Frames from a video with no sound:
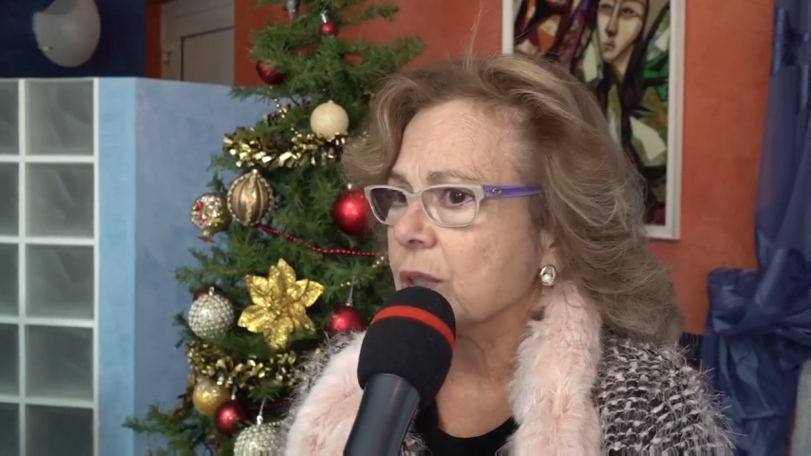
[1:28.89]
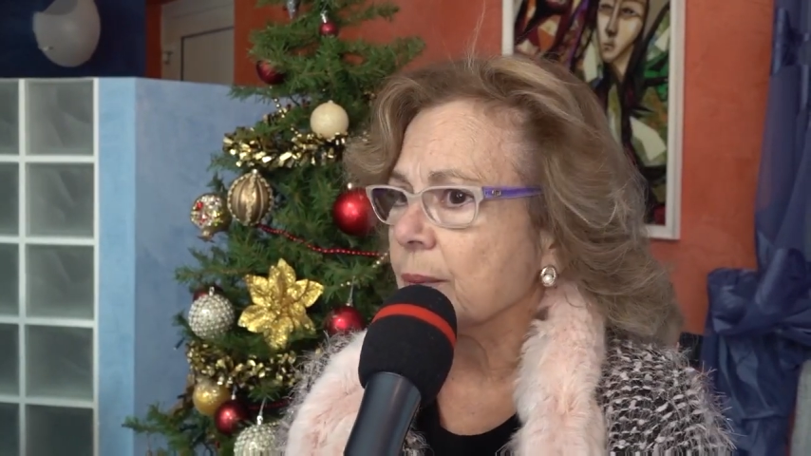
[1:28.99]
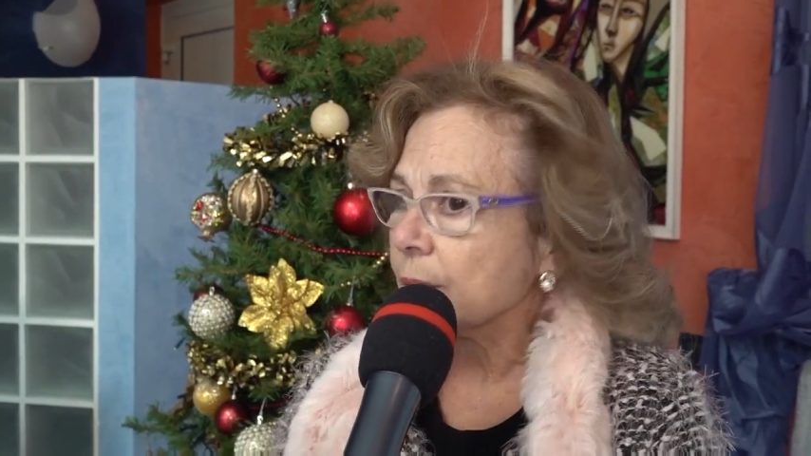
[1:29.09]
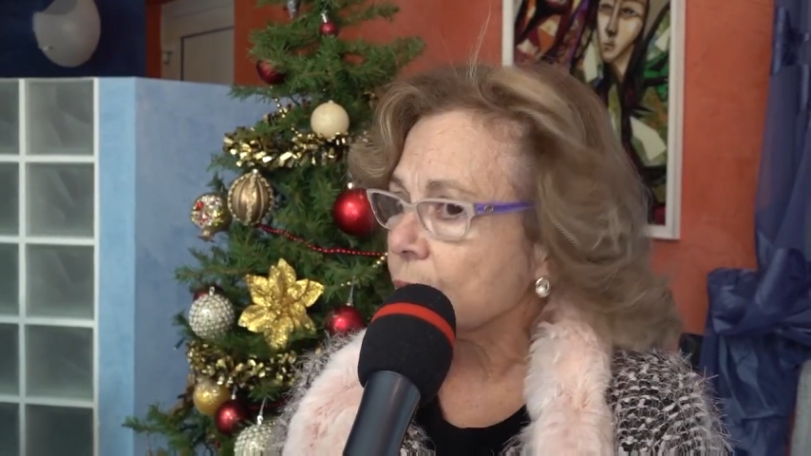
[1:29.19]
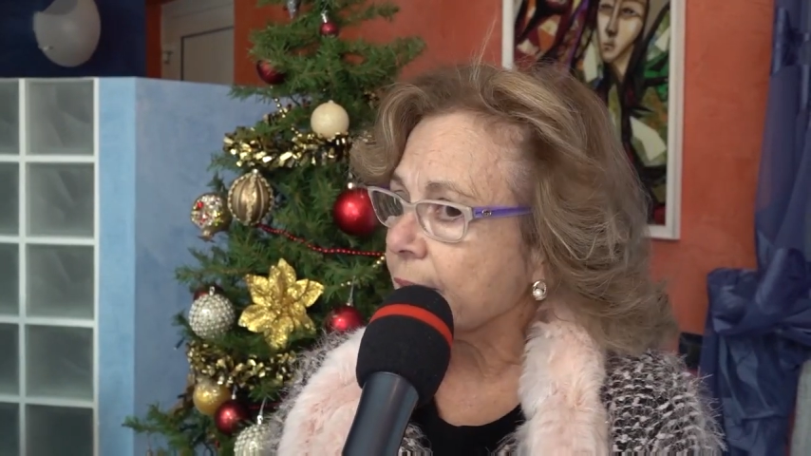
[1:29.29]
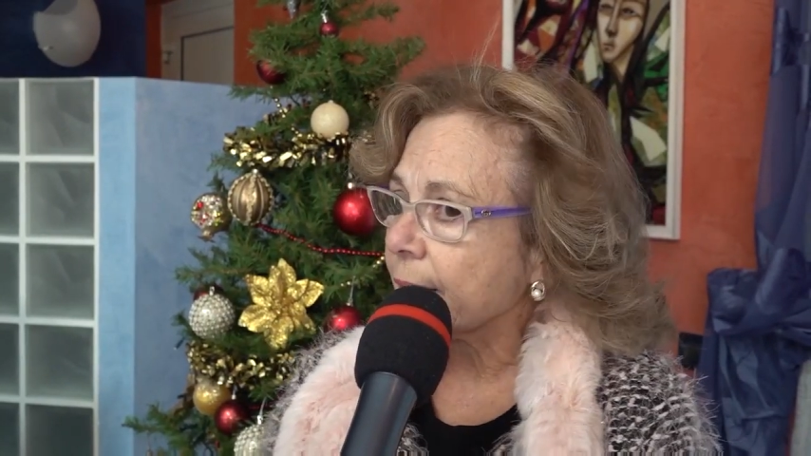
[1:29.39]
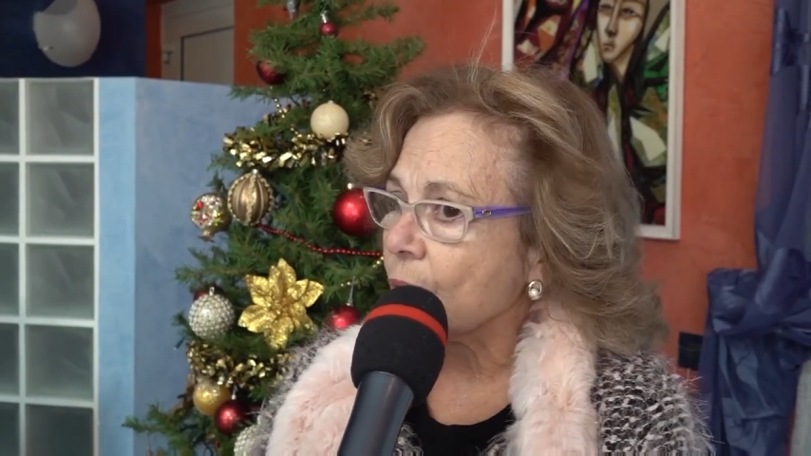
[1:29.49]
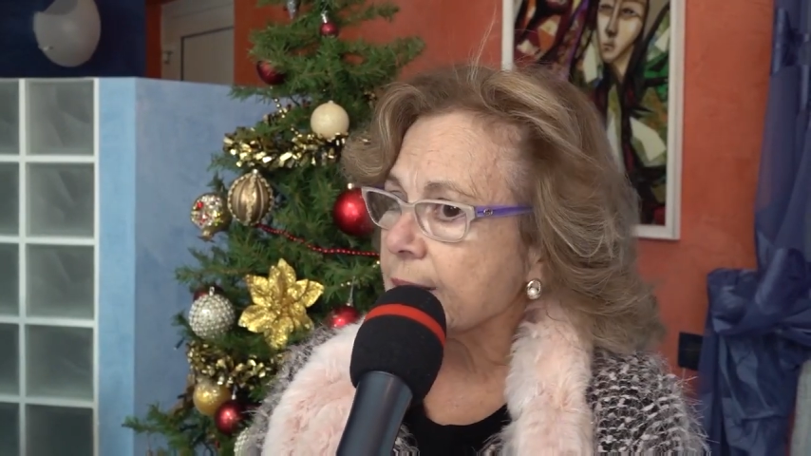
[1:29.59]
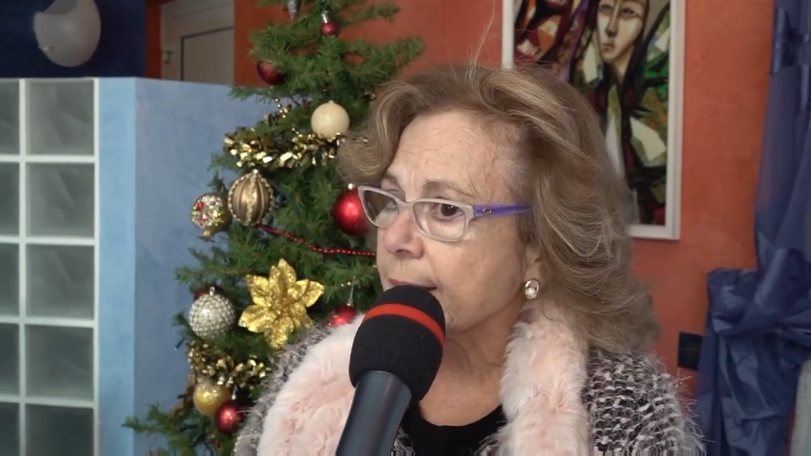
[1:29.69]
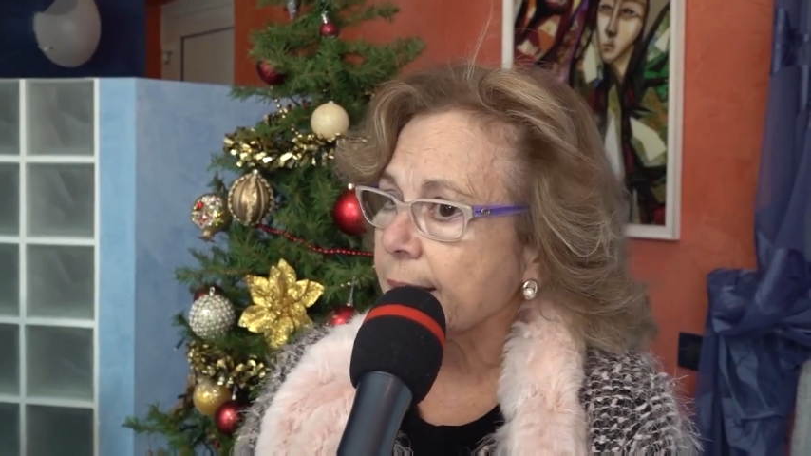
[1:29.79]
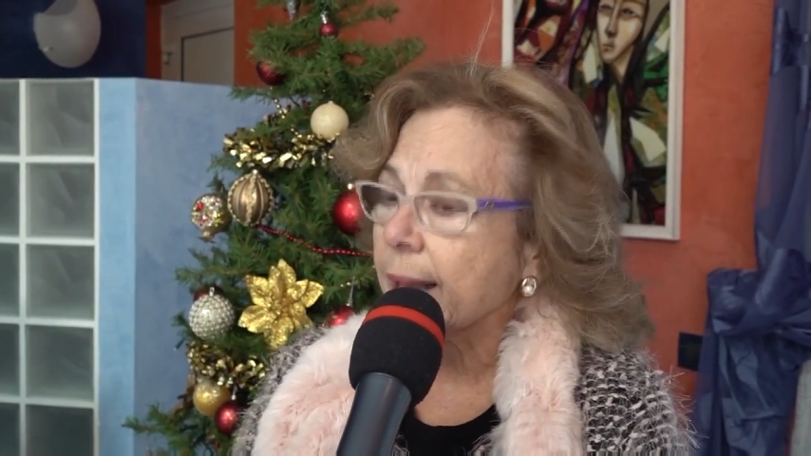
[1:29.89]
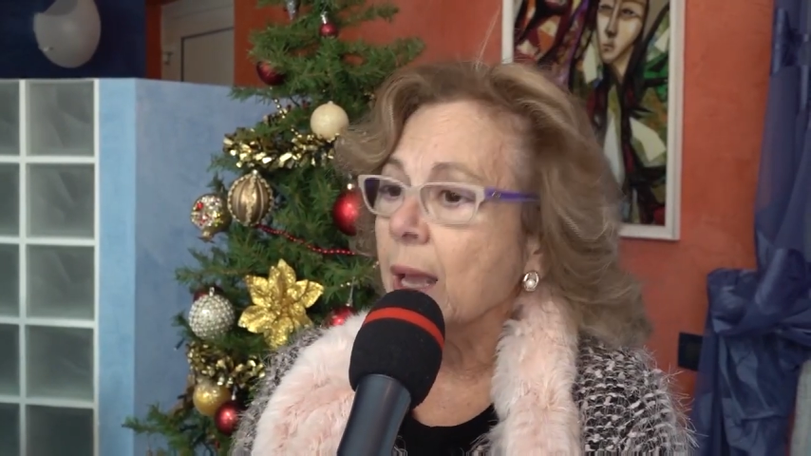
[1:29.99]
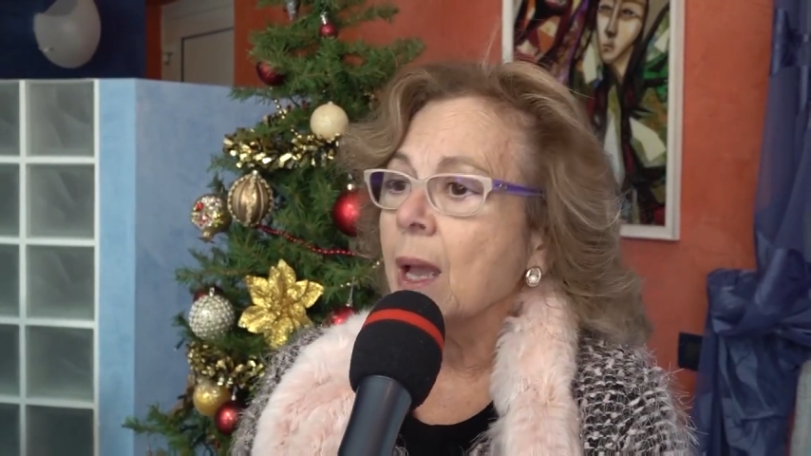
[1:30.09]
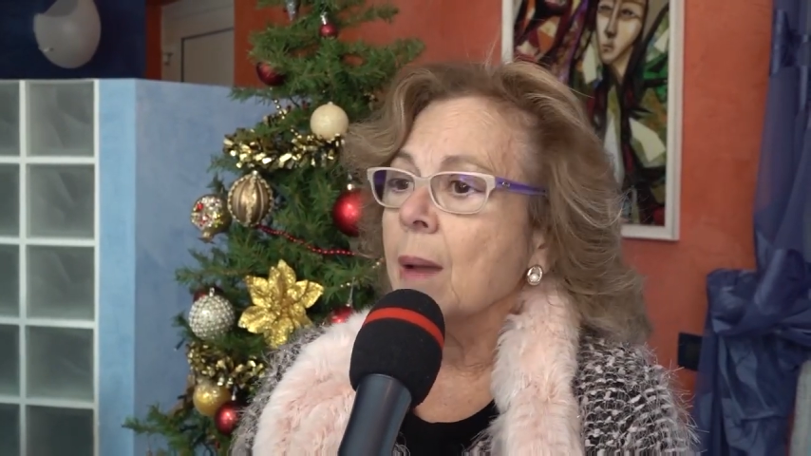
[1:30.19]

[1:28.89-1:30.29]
insomma tutte cose che